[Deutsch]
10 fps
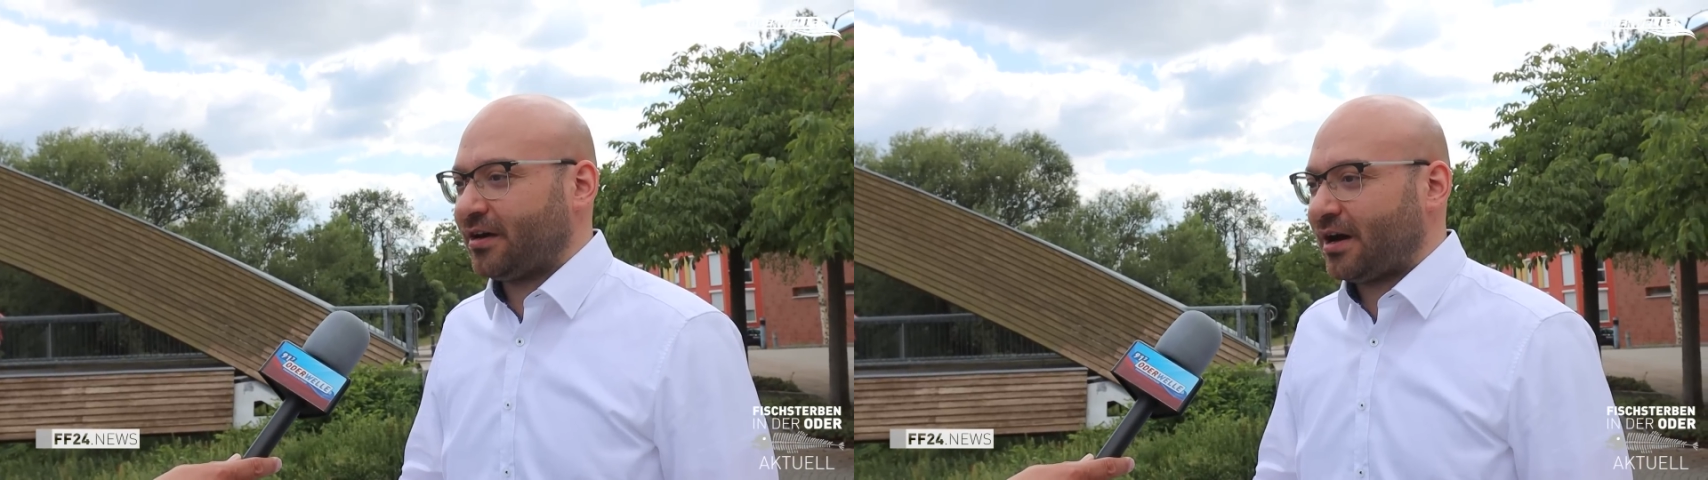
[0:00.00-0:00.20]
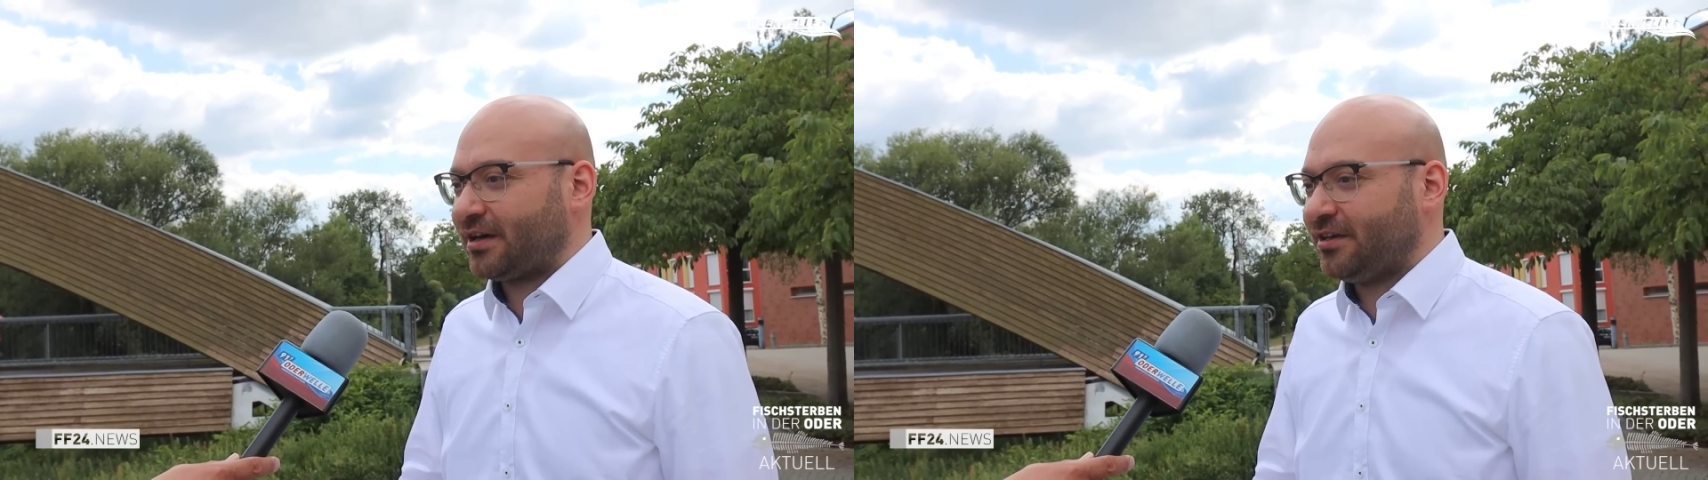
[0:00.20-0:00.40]

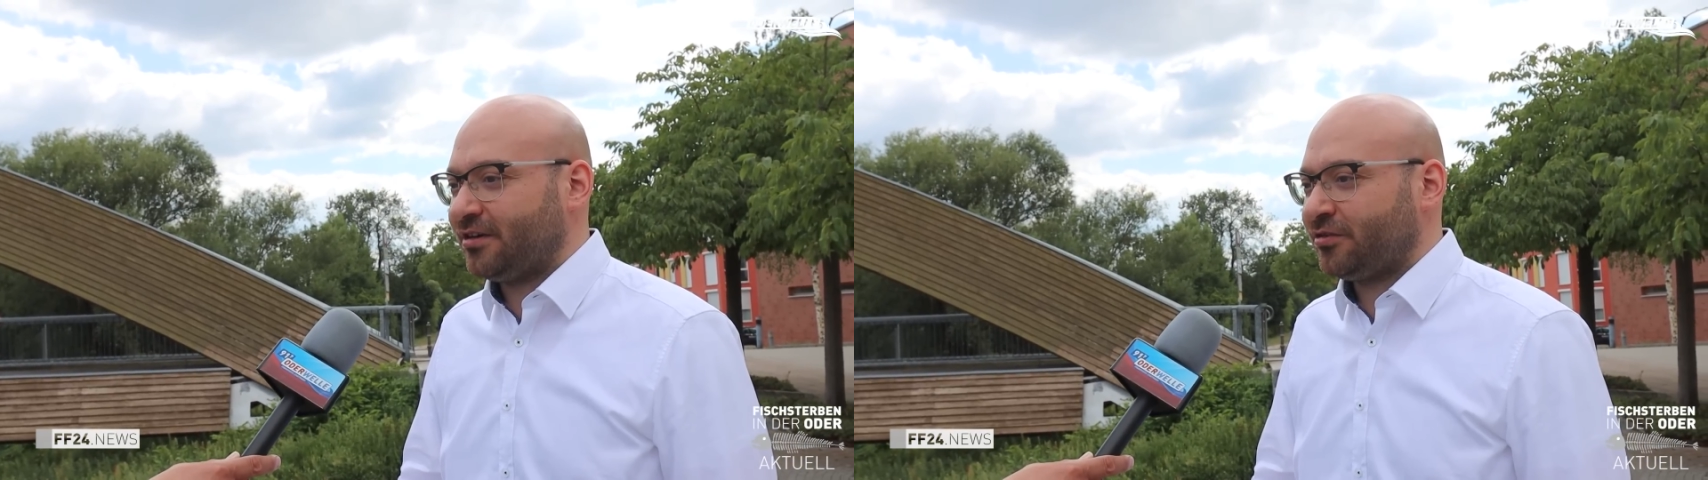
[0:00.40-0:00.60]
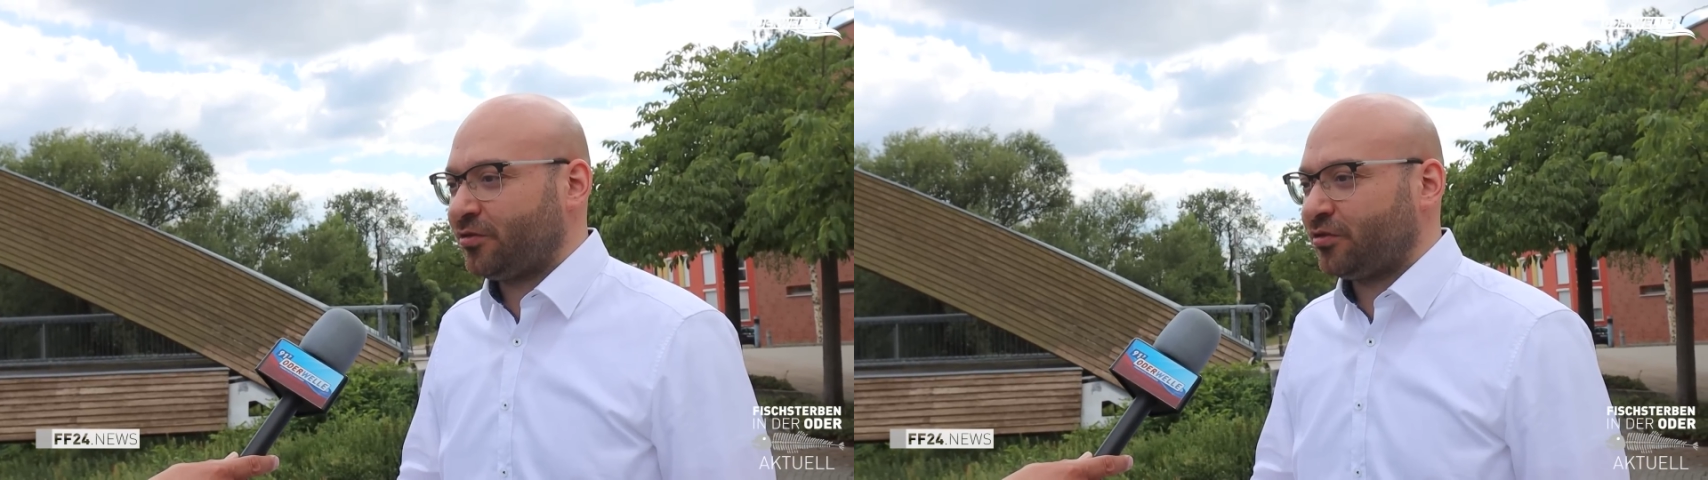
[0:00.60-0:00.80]

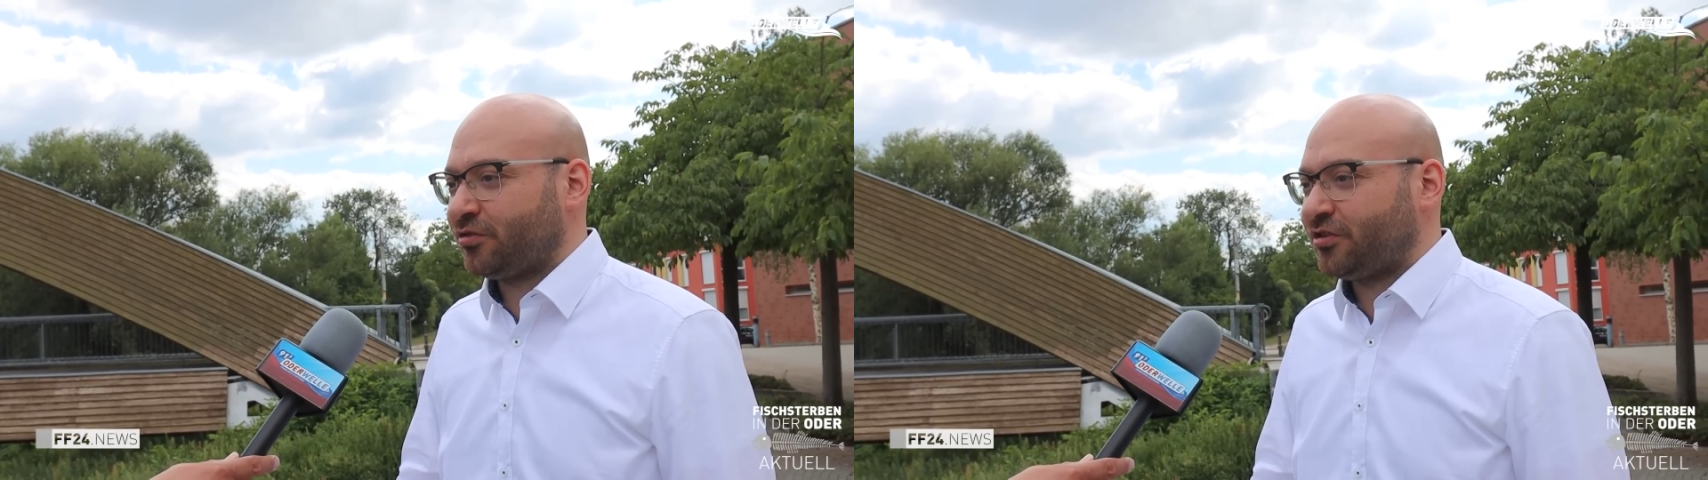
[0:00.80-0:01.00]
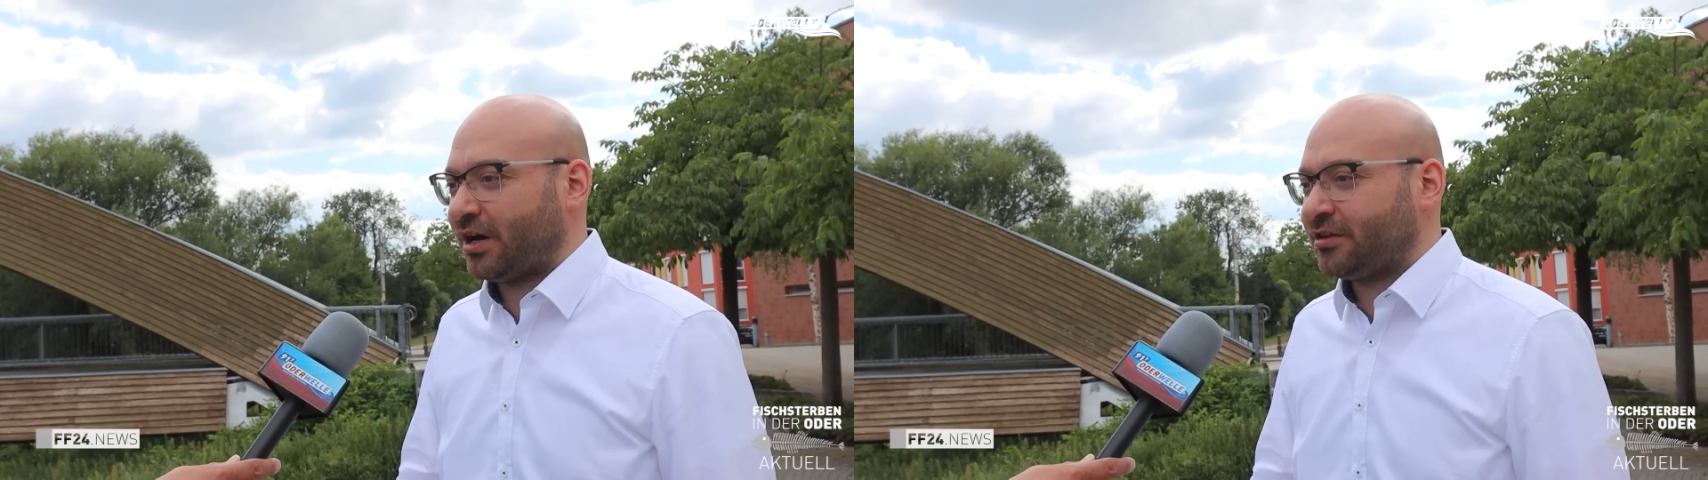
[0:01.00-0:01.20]
agieren
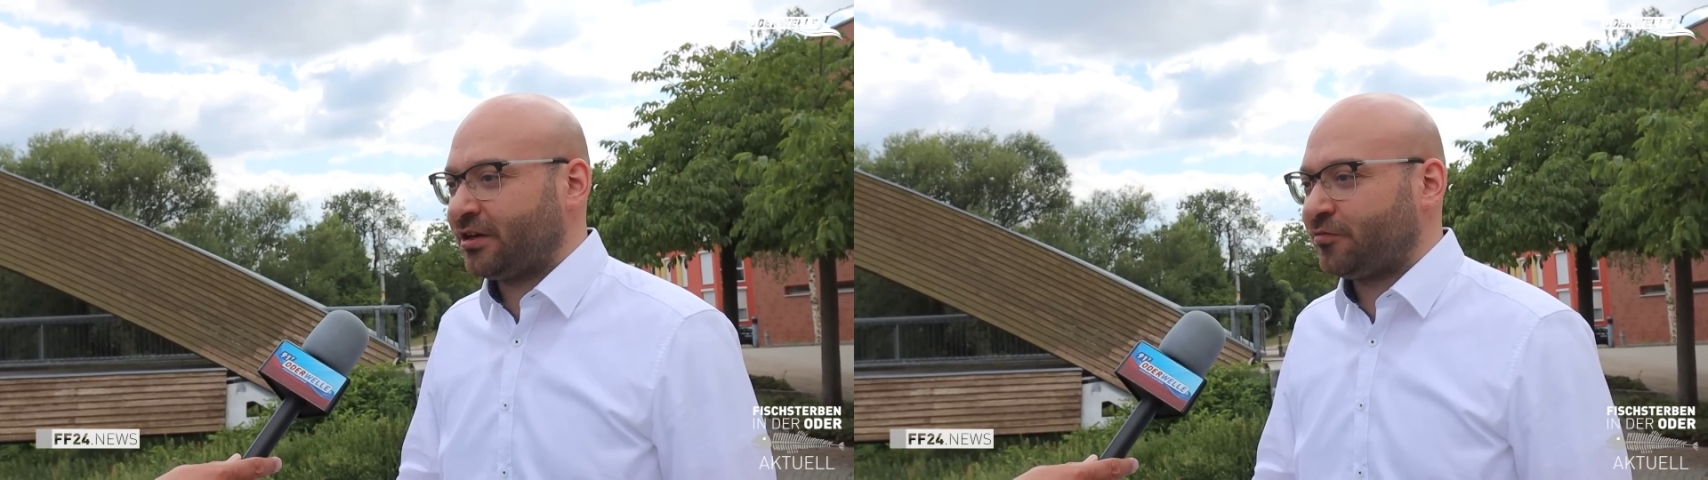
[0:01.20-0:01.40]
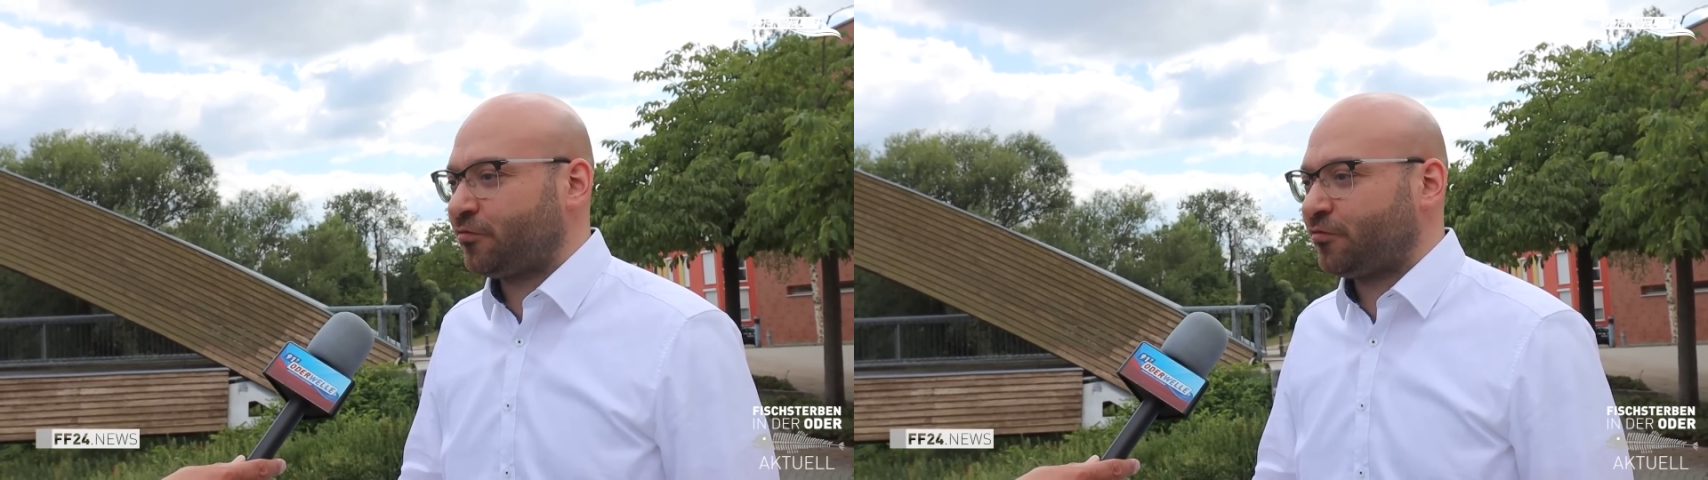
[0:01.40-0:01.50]
und die anderen